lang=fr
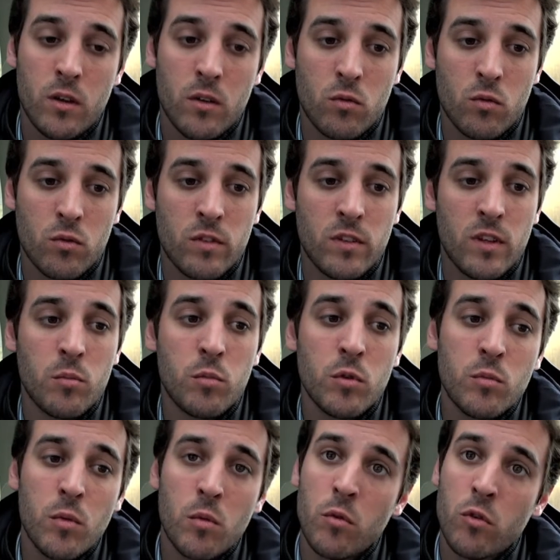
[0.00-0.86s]
Donc, cet
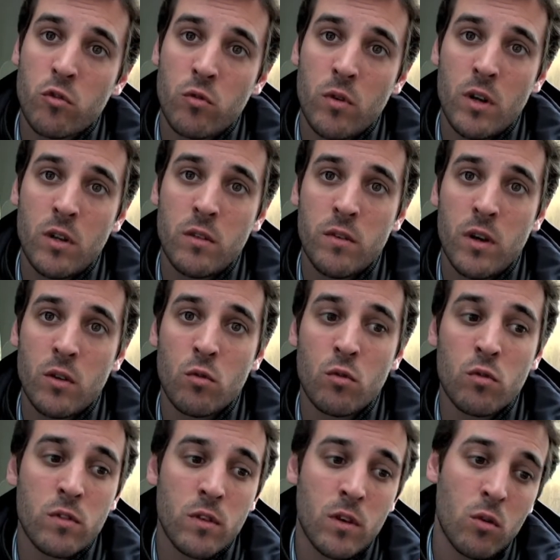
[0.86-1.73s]
abonnement mensuel, il va
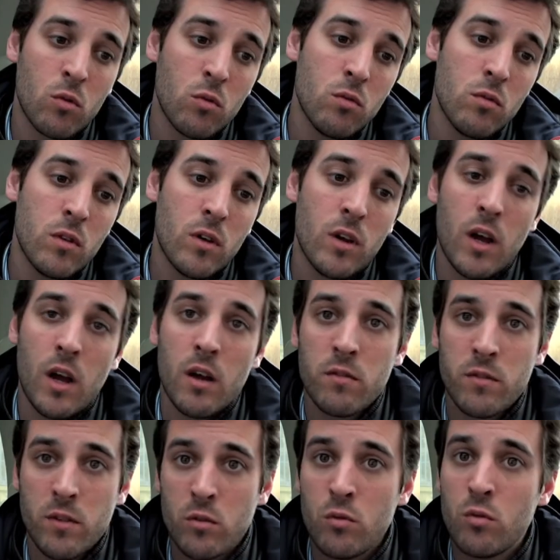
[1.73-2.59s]
de 0
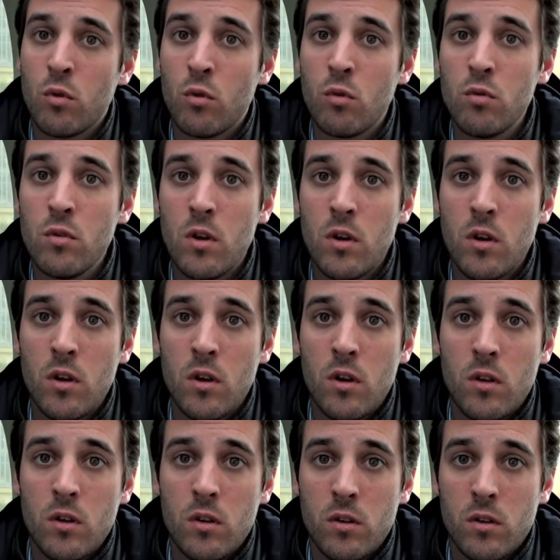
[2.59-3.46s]
à 20 euros,
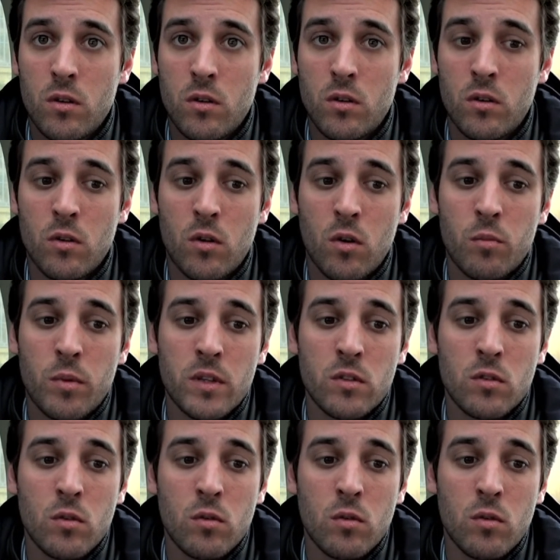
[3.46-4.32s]
en
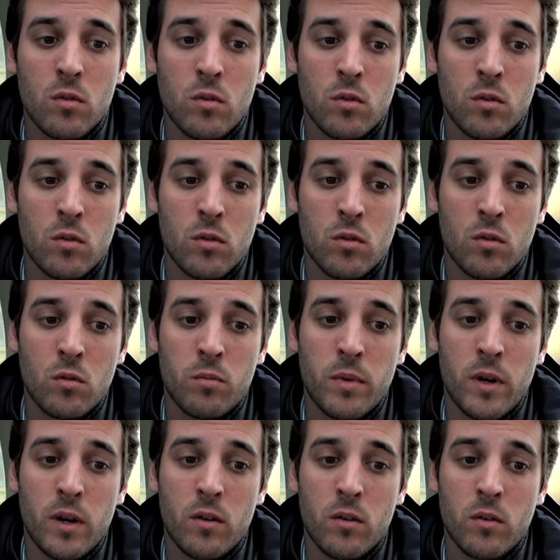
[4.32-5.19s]
passant
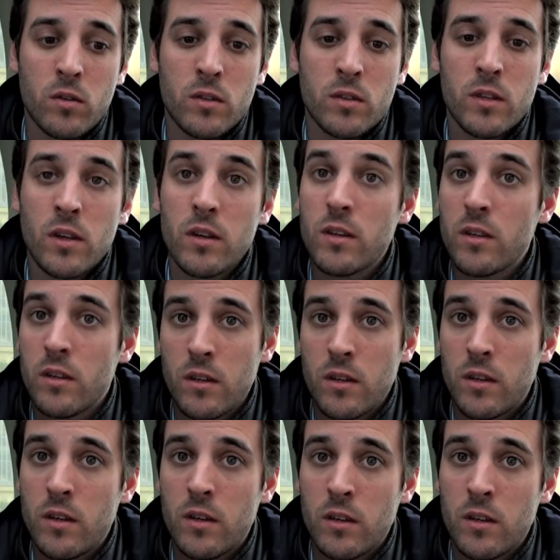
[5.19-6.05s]
par 5
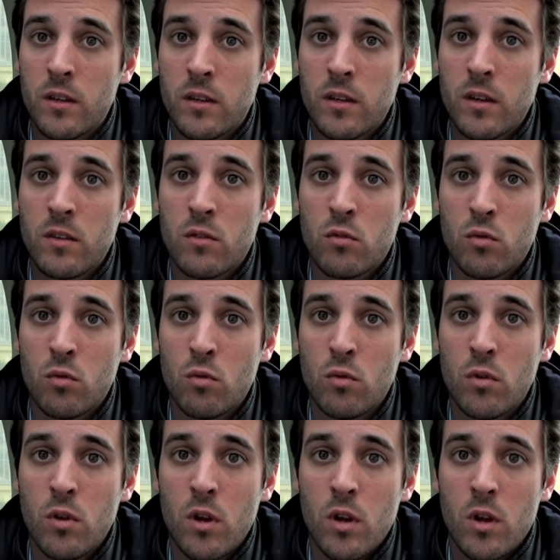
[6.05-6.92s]
et 15 euros.